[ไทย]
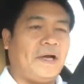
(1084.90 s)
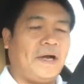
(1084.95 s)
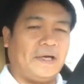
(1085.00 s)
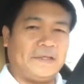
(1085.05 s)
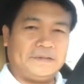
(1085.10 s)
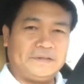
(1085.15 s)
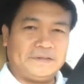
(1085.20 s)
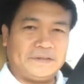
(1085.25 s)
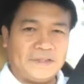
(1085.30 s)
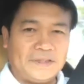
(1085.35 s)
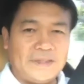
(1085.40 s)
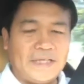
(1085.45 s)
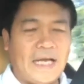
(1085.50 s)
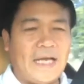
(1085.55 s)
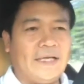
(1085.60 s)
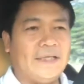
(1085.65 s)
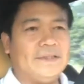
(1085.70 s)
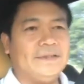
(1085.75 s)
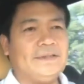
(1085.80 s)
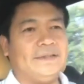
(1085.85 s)
อัจฉริยะ
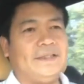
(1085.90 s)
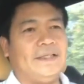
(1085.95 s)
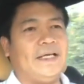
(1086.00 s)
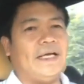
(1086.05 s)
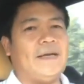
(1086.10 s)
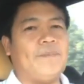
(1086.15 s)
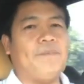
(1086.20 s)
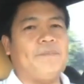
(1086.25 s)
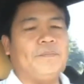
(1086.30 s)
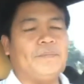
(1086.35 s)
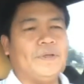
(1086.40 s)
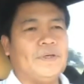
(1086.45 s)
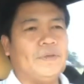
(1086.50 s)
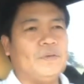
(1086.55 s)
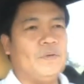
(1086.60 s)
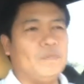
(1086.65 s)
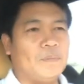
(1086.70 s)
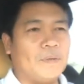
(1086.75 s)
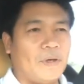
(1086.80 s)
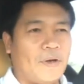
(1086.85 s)
นะครับ
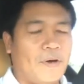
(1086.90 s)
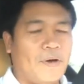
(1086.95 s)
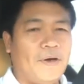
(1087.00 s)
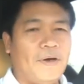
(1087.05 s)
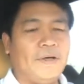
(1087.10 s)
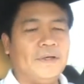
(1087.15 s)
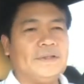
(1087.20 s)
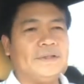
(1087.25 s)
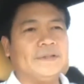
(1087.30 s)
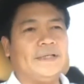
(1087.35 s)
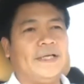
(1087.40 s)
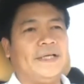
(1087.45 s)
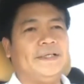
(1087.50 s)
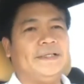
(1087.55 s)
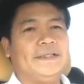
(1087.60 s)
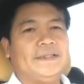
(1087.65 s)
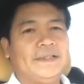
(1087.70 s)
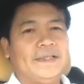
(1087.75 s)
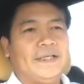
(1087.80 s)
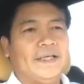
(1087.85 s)
รูปหล่อนะ
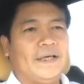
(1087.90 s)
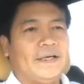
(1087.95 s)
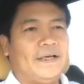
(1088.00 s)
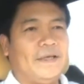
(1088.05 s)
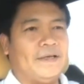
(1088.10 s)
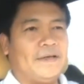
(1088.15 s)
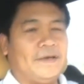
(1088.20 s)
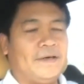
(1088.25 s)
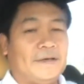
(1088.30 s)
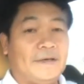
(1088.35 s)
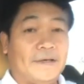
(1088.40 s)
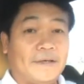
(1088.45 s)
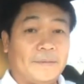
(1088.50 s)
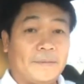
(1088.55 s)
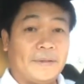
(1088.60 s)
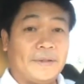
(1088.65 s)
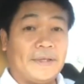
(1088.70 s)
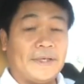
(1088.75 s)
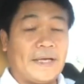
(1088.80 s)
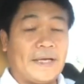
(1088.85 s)
แล้วก็
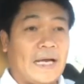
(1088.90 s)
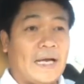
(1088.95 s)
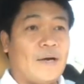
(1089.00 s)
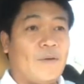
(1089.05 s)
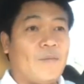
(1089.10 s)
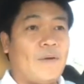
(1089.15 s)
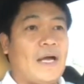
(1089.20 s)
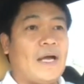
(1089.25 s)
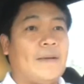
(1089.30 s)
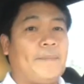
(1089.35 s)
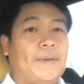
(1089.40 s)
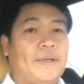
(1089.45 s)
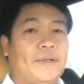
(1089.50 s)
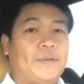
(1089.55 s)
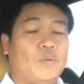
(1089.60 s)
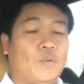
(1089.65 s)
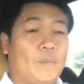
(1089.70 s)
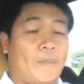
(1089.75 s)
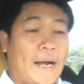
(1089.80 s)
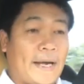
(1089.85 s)
ได้ข่าวว่าไปอ
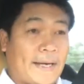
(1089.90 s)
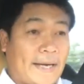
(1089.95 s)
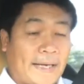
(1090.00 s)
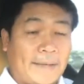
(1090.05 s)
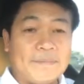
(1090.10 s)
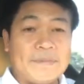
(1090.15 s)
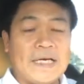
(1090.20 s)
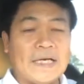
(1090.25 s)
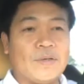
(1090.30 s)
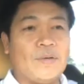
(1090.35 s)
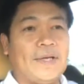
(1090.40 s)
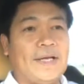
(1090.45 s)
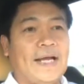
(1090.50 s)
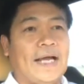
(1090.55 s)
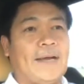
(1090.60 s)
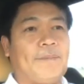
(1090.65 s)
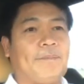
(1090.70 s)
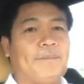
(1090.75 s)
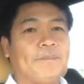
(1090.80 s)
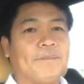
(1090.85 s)
ยู่พรรคการเมืองด้วย
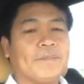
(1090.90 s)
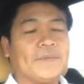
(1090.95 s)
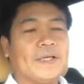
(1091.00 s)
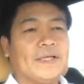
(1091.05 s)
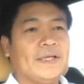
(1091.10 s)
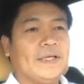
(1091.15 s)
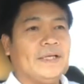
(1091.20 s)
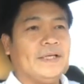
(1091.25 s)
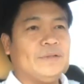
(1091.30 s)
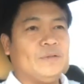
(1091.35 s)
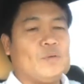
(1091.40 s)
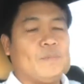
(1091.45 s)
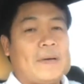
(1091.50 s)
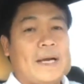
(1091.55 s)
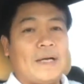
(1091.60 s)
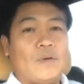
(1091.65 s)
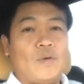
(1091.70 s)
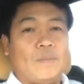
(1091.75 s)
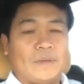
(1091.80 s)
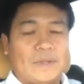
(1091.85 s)
นะครับอยู่พร
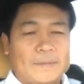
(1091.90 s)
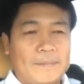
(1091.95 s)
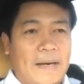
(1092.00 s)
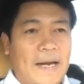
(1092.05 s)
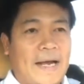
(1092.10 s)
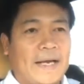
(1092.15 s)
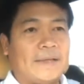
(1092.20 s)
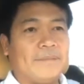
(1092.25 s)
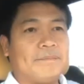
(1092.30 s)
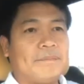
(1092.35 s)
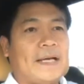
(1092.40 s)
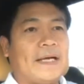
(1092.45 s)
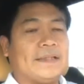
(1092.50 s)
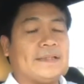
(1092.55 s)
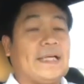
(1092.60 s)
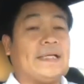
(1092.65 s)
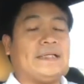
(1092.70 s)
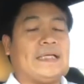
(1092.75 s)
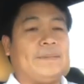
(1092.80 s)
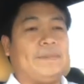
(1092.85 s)
รคร่วมรัฐบาลพรรค
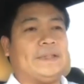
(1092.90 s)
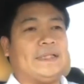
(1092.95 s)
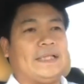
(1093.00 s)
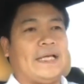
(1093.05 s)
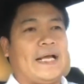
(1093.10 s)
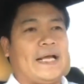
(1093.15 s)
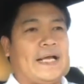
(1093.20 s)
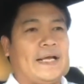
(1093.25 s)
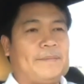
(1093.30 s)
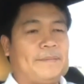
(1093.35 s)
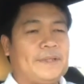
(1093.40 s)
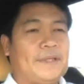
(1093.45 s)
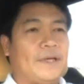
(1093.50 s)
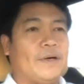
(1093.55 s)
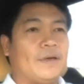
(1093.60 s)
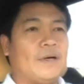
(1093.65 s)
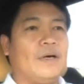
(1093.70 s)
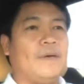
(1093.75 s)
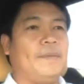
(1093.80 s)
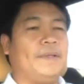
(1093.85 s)
ชาติไทยพัฒนาพี่
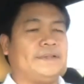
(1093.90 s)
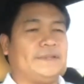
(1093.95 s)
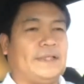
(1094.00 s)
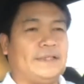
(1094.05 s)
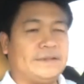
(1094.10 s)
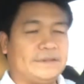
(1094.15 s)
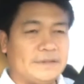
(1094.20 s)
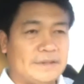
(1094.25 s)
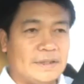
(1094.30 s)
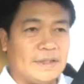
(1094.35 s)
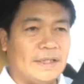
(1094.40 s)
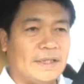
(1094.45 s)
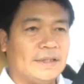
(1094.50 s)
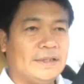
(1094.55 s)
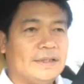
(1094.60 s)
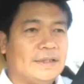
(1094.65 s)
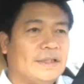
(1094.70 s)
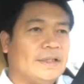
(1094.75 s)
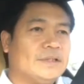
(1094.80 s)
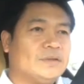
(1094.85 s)
เขาก็ไปใส่เสื้อ
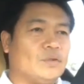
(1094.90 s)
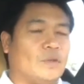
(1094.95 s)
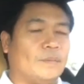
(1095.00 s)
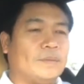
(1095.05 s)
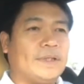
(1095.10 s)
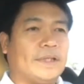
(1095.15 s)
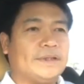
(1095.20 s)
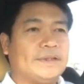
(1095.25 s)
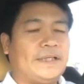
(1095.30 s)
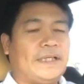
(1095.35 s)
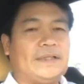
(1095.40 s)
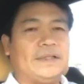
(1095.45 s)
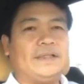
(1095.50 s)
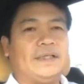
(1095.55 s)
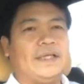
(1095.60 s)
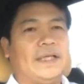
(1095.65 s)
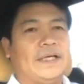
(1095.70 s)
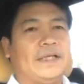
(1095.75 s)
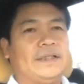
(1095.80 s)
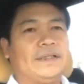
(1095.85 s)
สวมแจ็คเก็ต
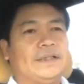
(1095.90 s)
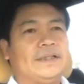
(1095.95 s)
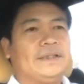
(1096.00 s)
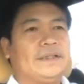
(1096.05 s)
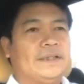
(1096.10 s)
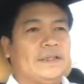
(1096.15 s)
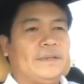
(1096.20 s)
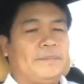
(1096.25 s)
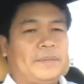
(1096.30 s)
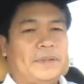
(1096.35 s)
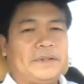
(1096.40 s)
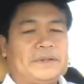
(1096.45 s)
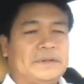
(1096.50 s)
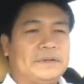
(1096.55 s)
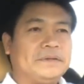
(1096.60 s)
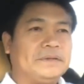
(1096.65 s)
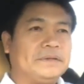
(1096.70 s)
นะฮะเป็น